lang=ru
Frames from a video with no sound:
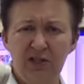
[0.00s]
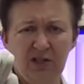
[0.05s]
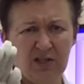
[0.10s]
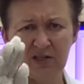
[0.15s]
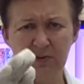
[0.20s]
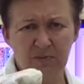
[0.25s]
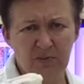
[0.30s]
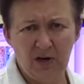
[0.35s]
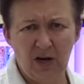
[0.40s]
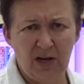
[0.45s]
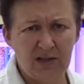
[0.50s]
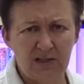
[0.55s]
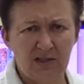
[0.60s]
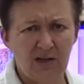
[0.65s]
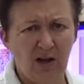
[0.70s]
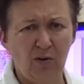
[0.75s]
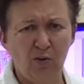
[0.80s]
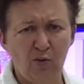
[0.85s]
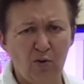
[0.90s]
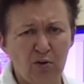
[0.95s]
не разбираться,
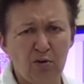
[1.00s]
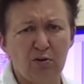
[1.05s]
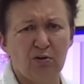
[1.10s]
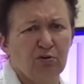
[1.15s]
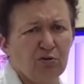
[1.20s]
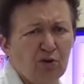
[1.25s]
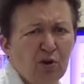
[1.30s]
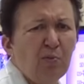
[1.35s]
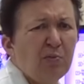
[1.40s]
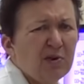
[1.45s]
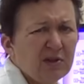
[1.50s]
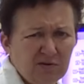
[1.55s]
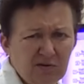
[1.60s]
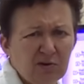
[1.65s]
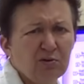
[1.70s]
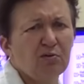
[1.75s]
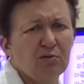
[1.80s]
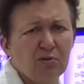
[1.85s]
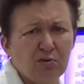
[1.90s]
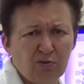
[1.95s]
какой грудной
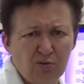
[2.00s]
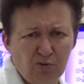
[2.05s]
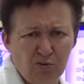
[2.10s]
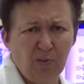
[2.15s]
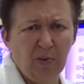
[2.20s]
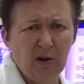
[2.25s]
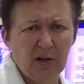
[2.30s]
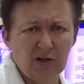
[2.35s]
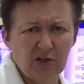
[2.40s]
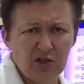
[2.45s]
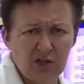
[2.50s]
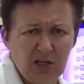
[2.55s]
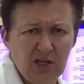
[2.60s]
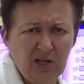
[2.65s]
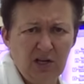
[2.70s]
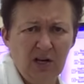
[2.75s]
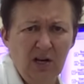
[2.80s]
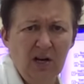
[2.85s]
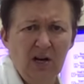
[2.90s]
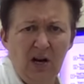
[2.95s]
позвонок, руку
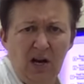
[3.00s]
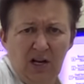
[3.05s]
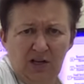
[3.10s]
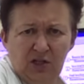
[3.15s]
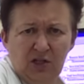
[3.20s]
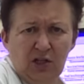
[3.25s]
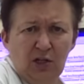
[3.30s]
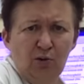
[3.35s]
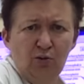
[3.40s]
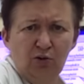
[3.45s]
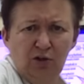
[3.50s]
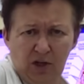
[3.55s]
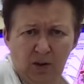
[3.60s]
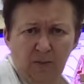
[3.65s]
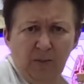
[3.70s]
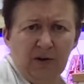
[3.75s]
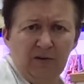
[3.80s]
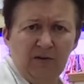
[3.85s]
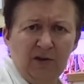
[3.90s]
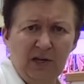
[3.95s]
положили, от желудка
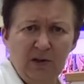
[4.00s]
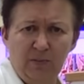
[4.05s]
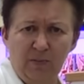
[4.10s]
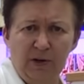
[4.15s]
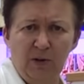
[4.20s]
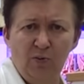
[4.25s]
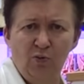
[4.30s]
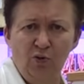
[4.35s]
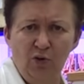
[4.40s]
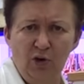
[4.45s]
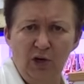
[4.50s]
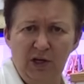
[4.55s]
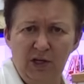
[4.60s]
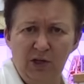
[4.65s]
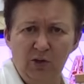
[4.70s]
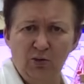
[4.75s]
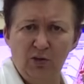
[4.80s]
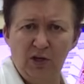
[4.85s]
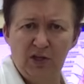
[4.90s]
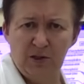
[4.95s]
провели прямую
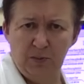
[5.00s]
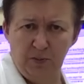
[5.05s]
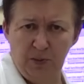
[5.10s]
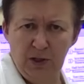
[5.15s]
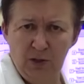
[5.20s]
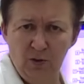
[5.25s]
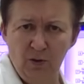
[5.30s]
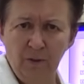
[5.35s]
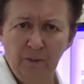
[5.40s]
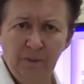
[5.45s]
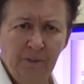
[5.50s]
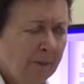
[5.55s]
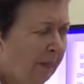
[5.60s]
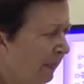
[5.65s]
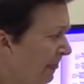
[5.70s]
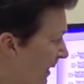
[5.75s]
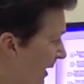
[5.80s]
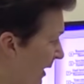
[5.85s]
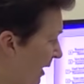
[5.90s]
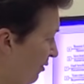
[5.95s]
линию на спину –
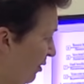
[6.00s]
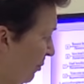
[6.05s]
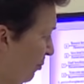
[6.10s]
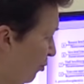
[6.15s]
и вы